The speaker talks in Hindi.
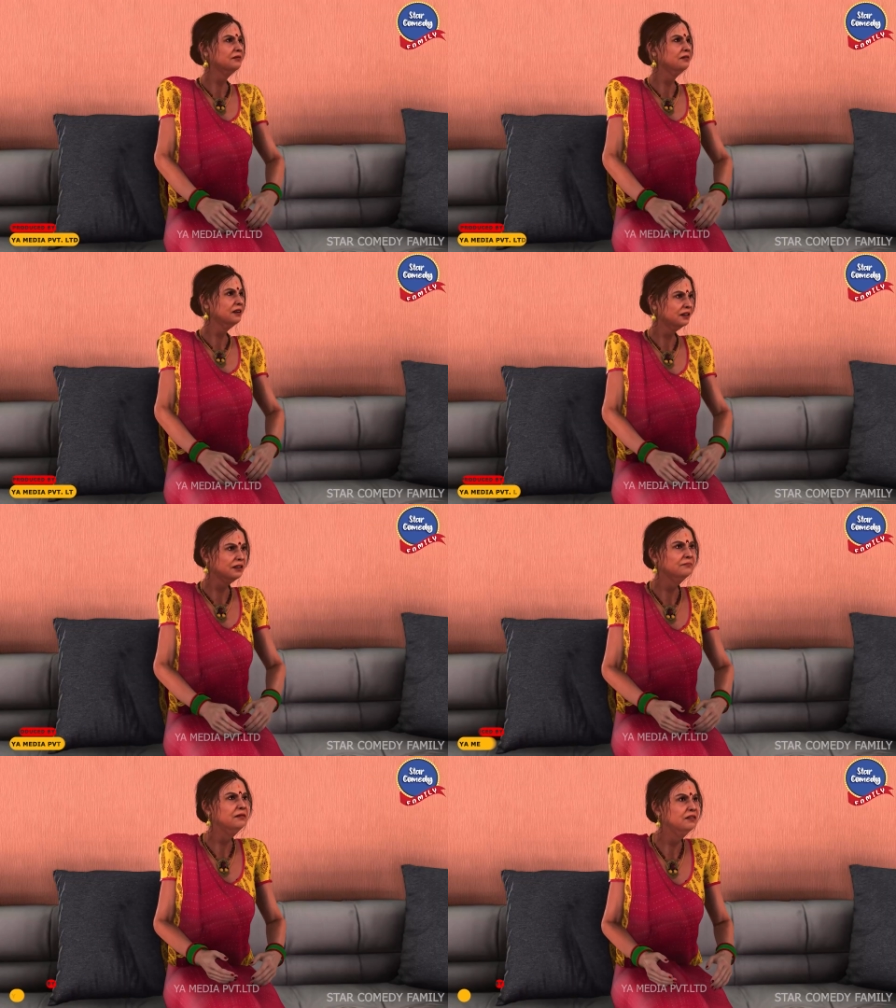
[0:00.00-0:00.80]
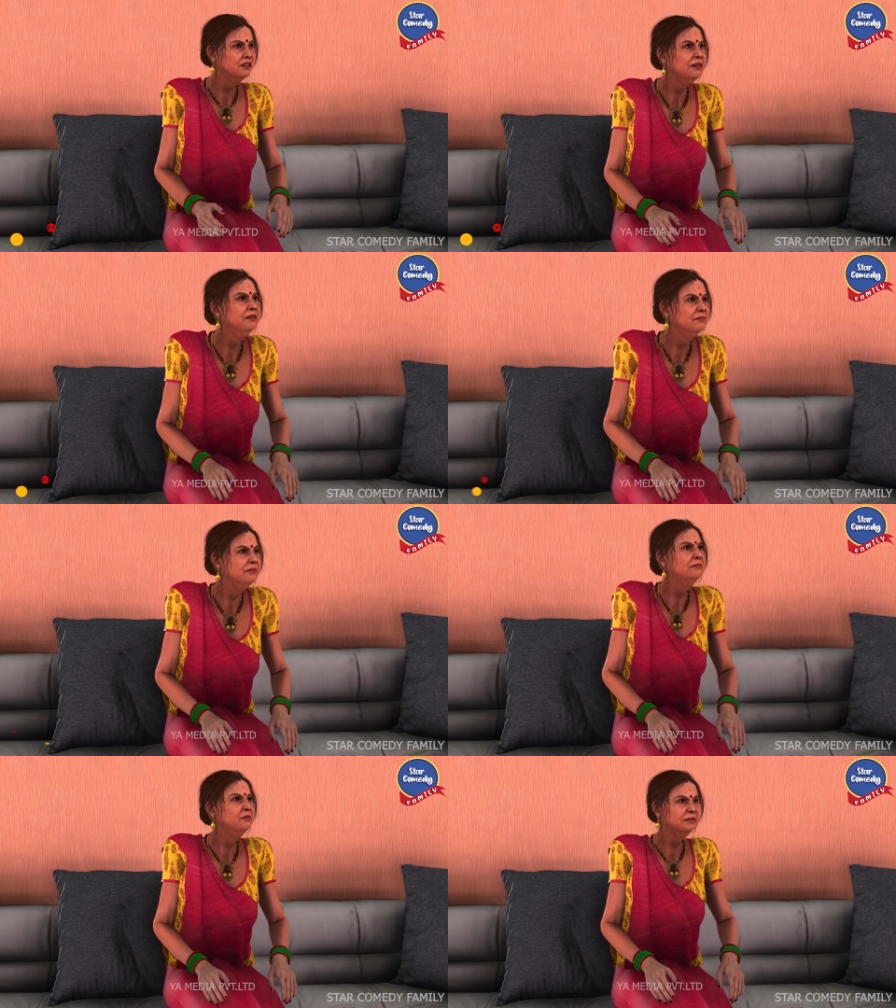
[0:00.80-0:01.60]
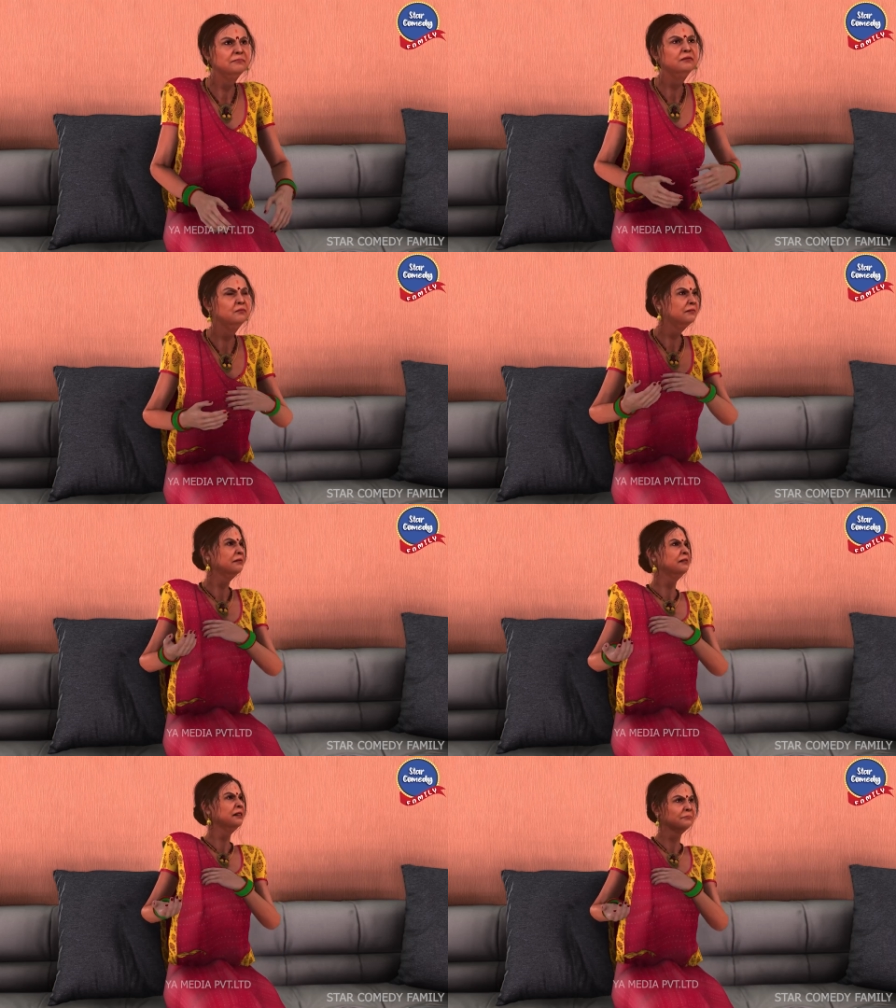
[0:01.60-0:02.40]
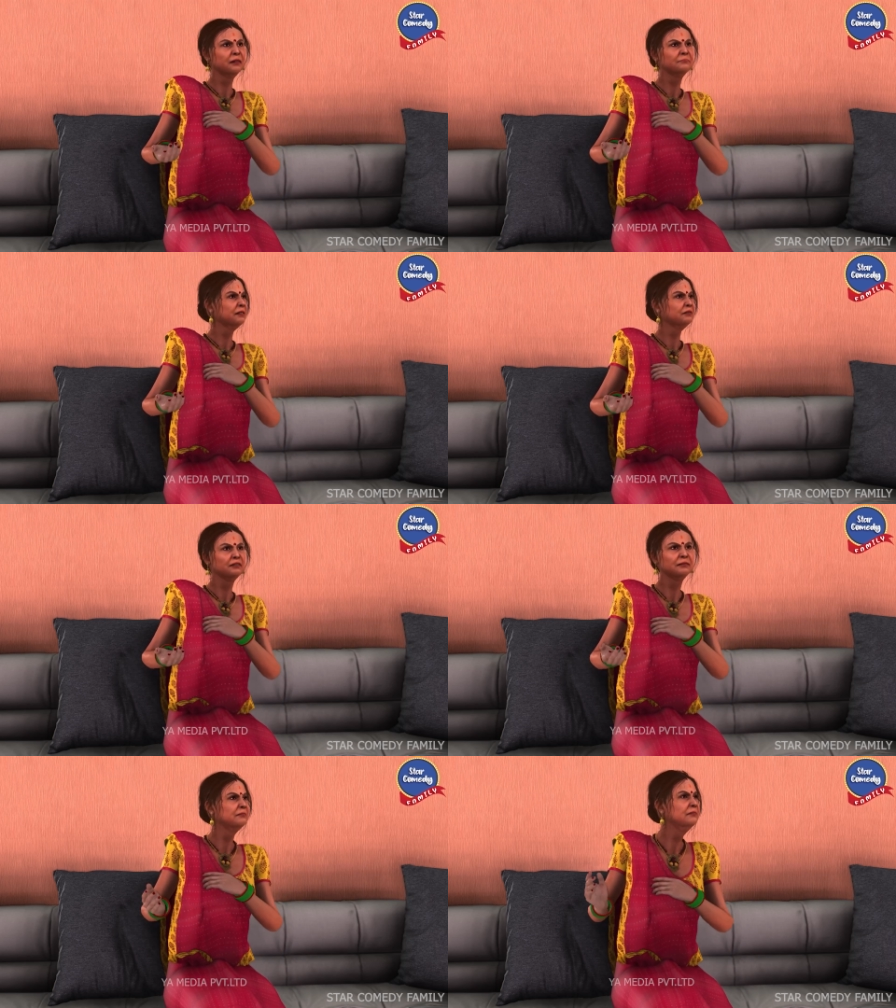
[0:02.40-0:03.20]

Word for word: लेकिन कमला देवी को उसका ये फैसला गवारा नहीं